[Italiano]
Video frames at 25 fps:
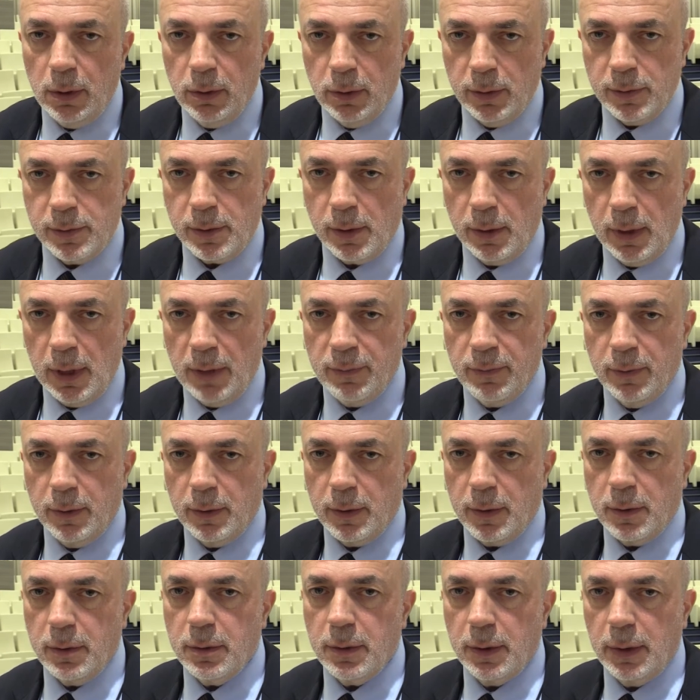al nostro
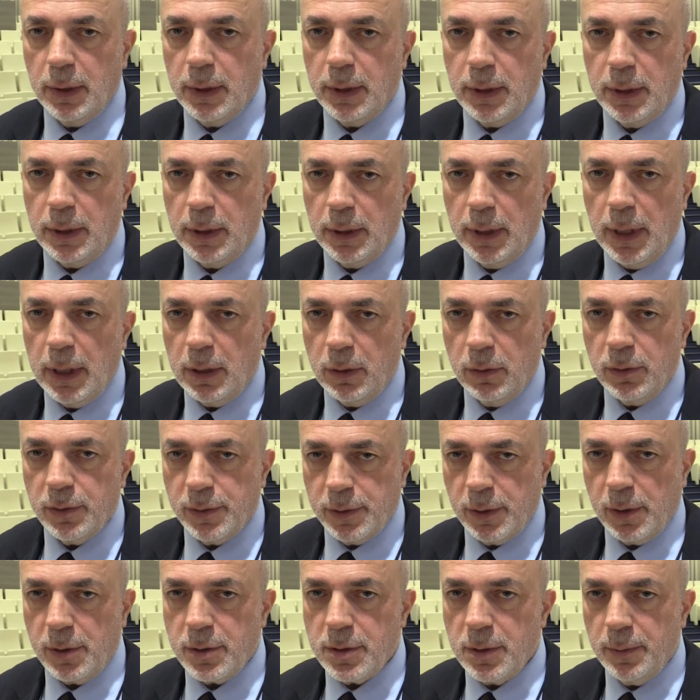lavoro eh, del
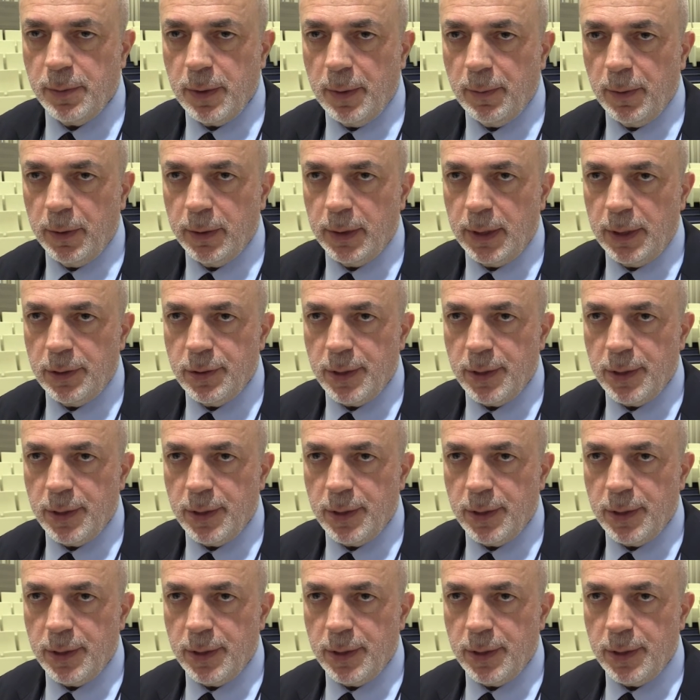Consorzio Piemonte